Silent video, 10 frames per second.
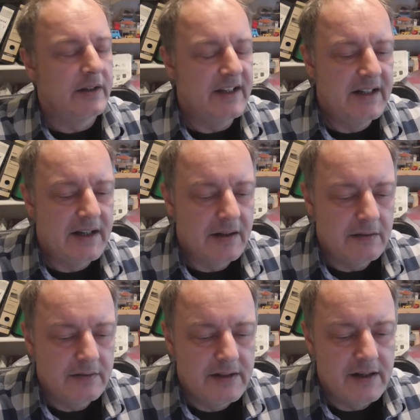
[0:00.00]

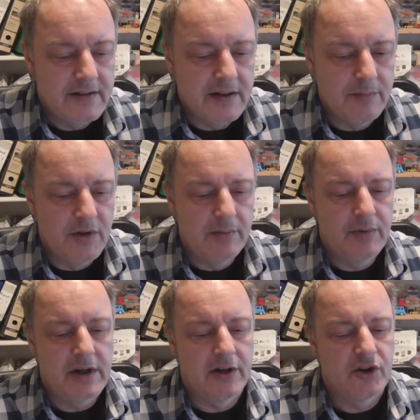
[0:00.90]
Jeder, der sich
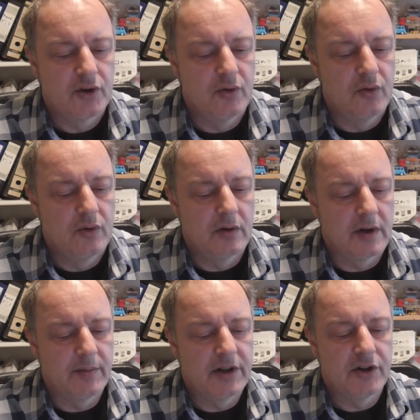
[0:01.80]
mit Piaggio
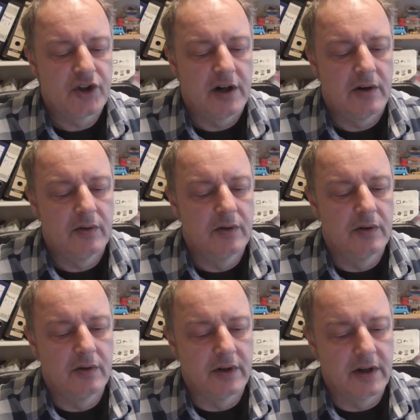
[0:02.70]
oder mit den
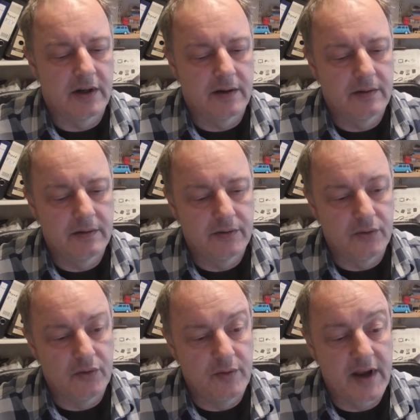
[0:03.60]
Ciao oder
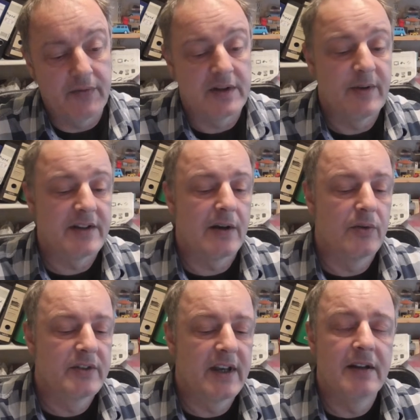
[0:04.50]
so etwas besser
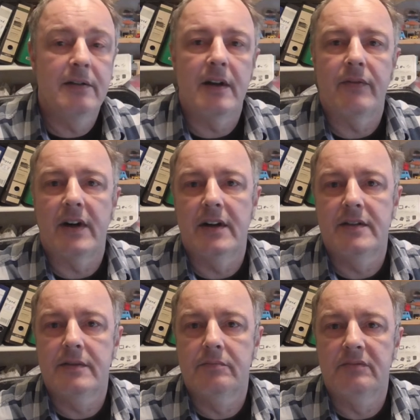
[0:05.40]
auskennt, der
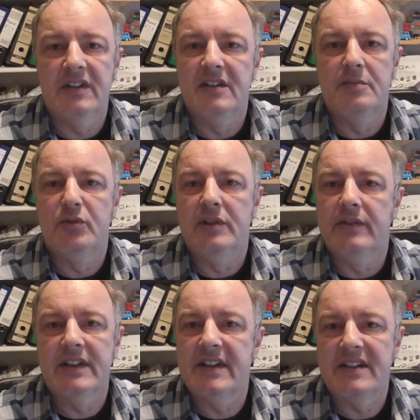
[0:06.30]
weiß, dieses
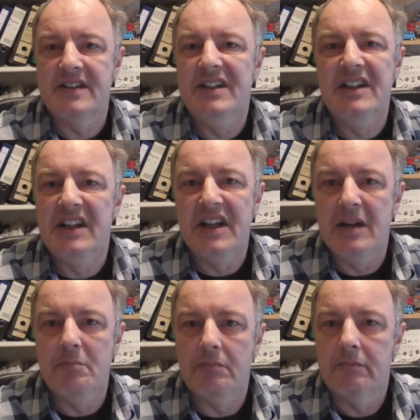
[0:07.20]
Prefix hat es nie
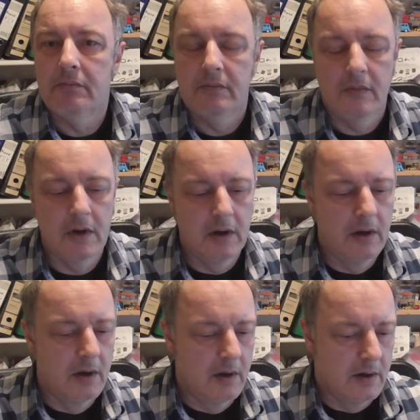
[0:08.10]
gegeben.
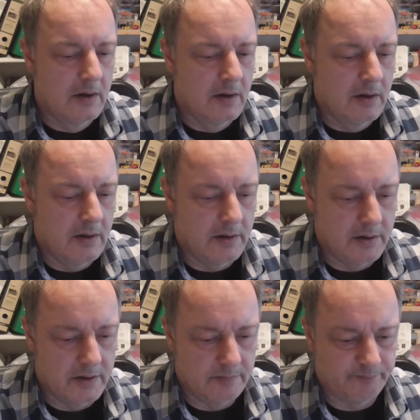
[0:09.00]

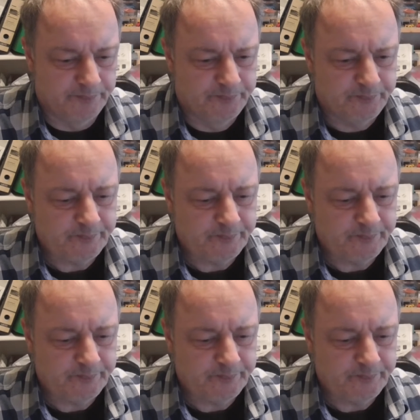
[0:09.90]
Ähm,